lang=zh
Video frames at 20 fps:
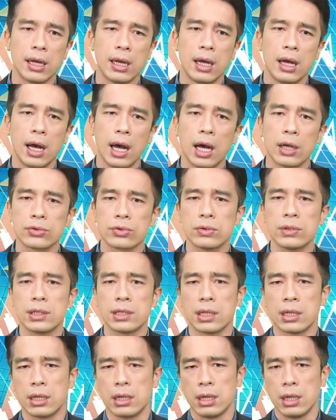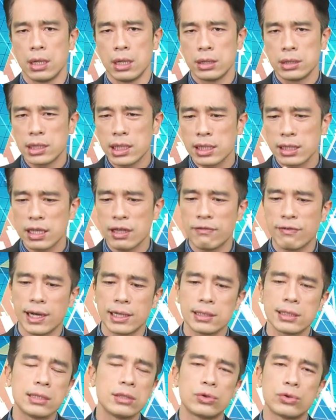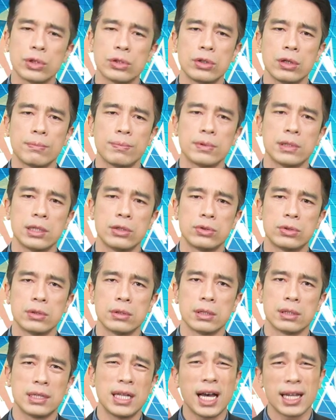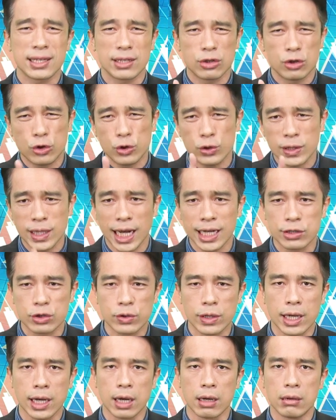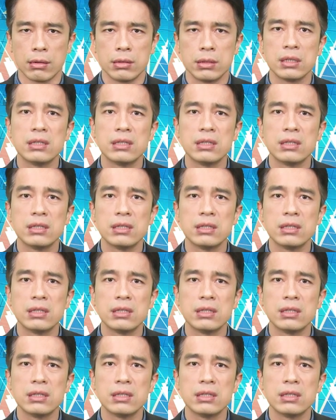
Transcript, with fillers: 好，所以呢，这个地方是绝对不能去。的。那去哪里最好？